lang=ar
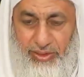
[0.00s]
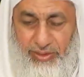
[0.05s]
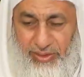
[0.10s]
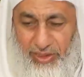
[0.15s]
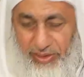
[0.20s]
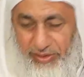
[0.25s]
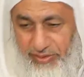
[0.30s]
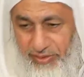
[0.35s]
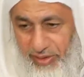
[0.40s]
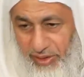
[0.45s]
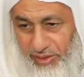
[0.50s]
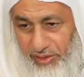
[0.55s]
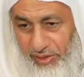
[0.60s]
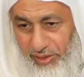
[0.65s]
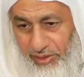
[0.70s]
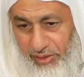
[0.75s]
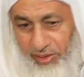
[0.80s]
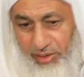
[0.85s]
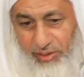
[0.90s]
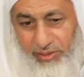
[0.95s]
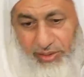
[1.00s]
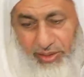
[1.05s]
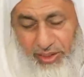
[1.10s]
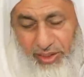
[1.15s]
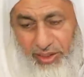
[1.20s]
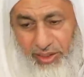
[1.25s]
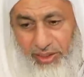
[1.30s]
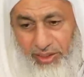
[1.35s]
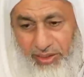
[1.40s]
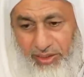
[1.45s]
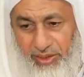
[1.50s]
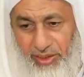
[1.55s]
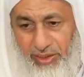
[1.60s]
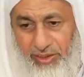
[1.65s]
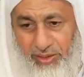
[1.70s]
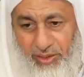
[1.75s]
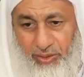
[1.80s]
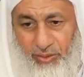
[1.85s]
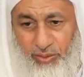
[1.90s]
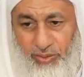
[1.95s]
تسأل الله ذلك
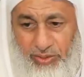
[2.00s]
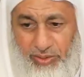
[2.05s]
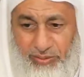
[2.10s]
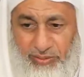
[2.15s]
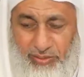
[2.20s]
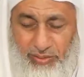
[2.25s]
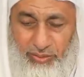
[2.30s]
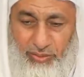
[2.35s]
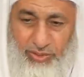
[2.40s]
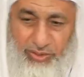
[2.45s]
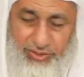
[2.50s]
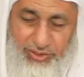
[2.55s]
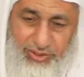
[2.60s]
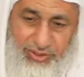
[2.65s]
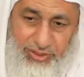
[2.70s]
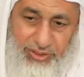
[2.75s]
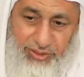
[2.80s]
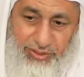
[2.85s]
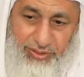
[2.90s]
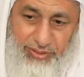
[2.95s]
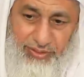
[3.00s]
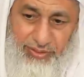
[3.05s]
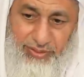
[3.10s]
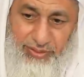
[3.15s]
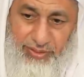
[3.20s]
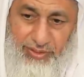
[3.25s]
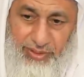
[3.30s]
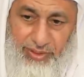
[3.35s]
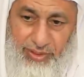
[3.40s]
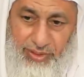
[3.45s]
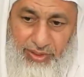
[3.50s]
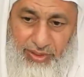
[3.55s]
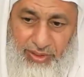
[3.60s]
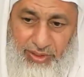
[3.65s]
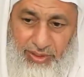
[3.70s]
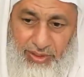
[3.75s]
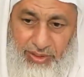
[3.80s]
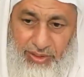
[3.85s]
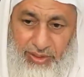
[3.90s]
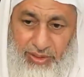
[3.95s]
أن تكون من المحسنين
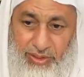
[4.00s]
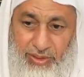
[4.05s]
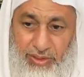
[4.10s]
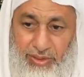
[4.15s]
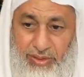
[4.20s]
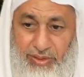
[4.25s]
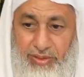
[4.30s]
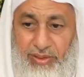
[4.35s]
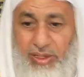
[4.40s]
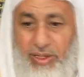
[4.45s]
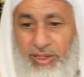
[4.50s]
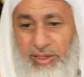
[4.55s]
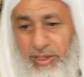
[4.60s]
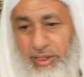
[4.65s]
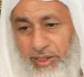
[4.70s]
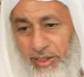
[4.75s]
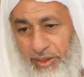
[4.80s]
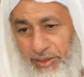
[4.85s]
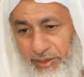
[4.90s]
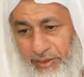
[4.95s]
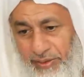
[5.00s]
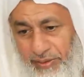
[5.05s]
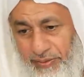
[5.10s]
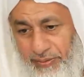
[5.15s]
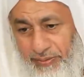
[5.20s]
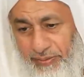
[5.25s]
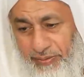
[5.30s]
ثانيا